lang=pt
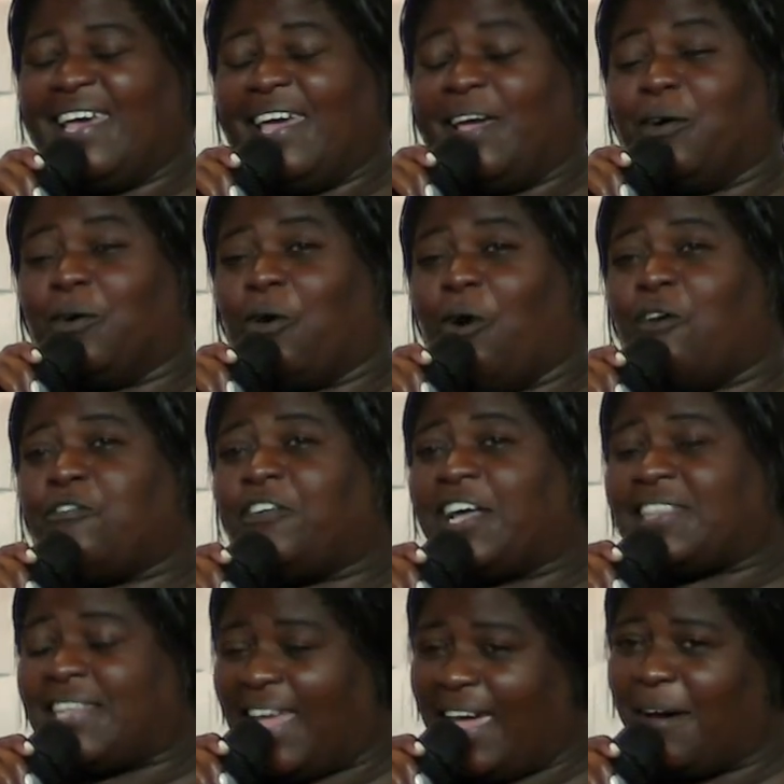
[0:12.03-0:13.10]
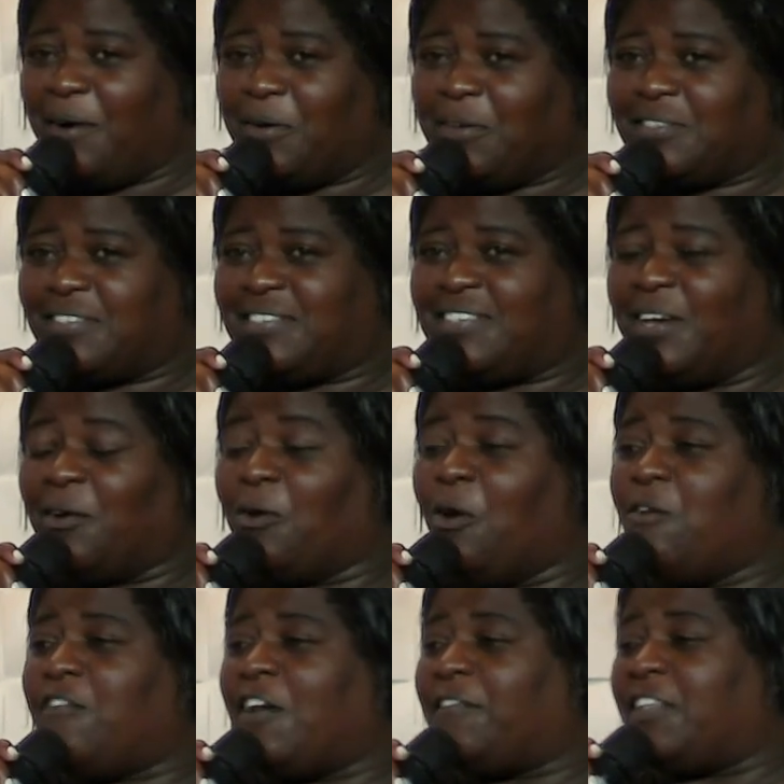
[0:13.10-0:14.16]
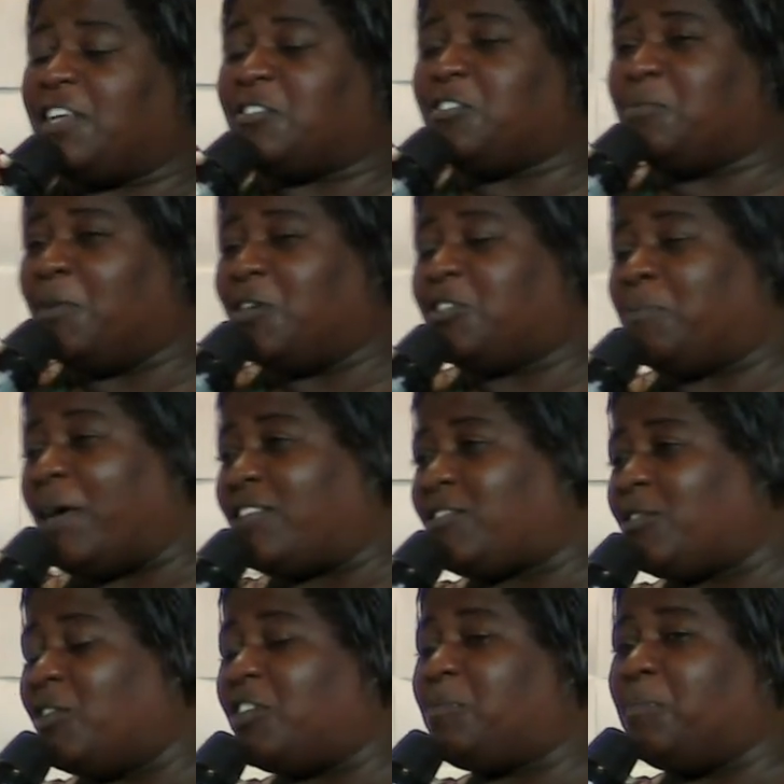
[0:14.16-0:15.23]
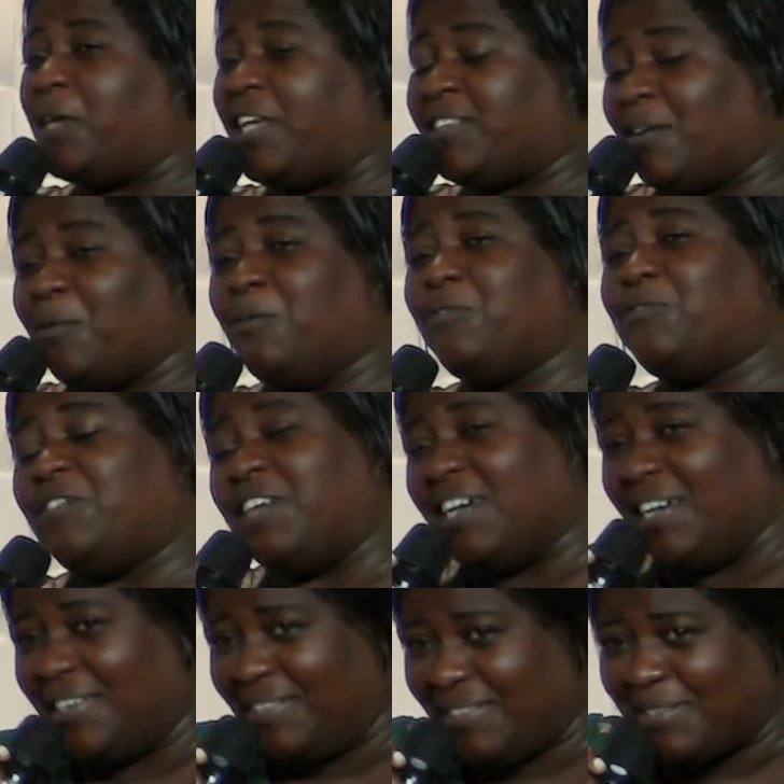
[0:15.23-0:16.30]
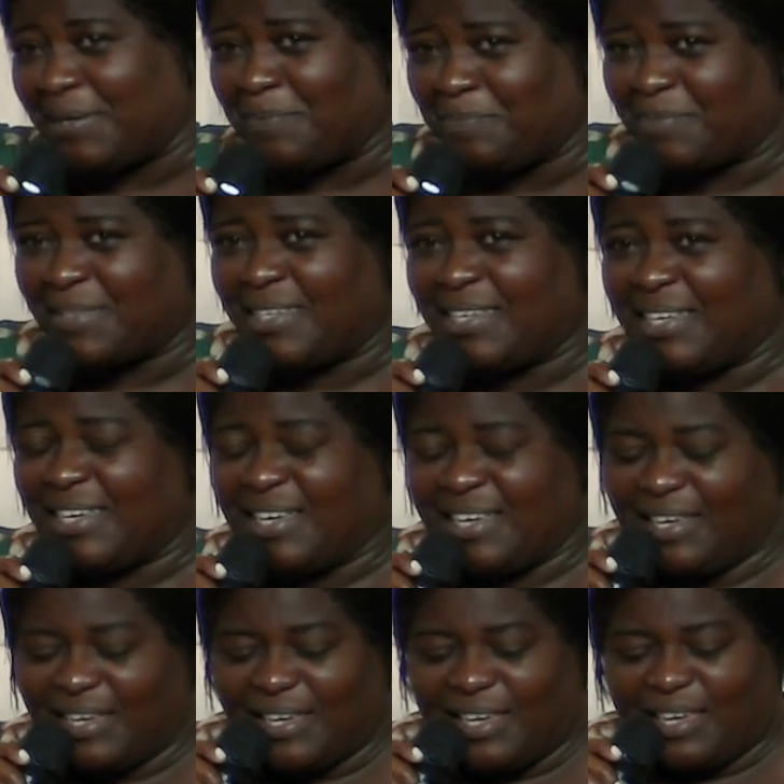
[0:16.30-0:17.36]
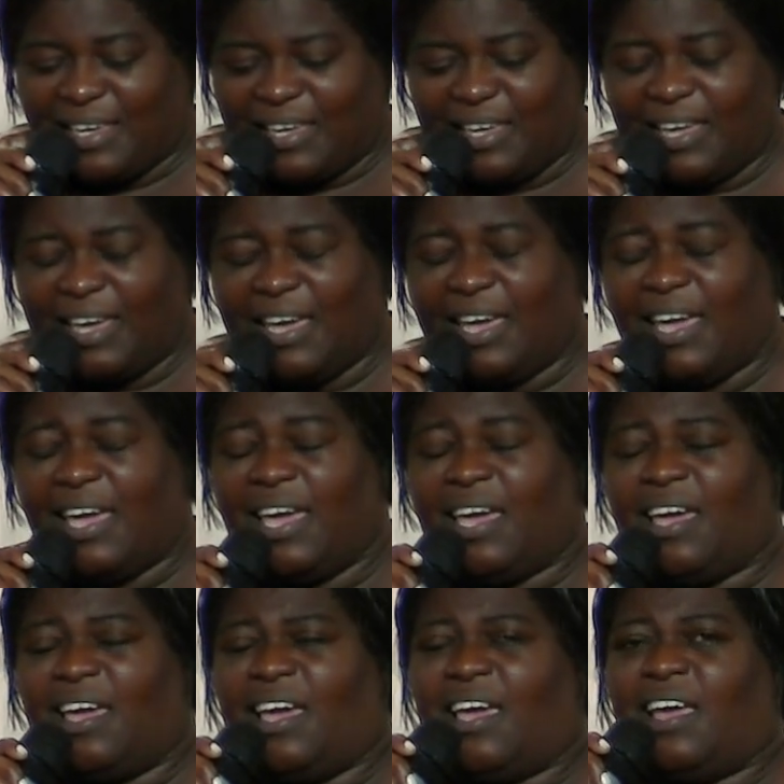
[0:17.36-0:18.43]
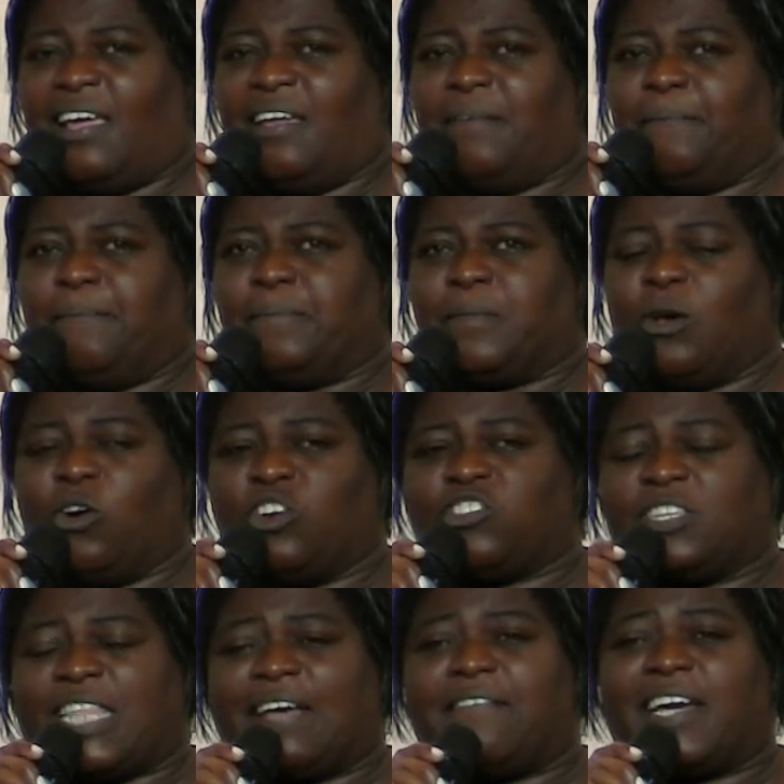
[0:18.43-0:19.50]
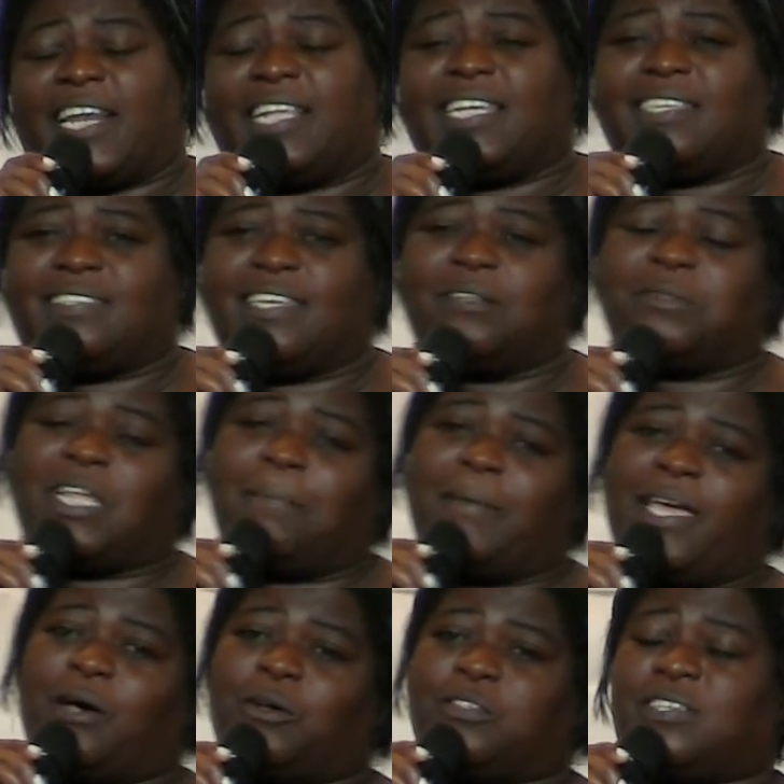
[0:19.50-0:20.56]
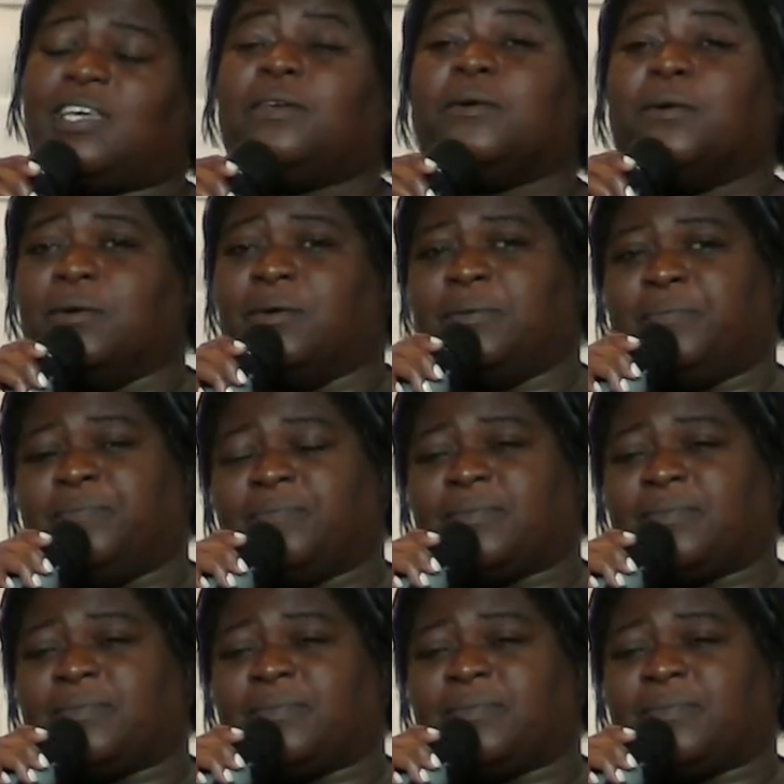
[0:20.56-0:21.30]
Eu louvo a Deus, eu louvo a vida dos meus pastores por essa confiança. E hoje eu estava agradecendo também ao Senhor.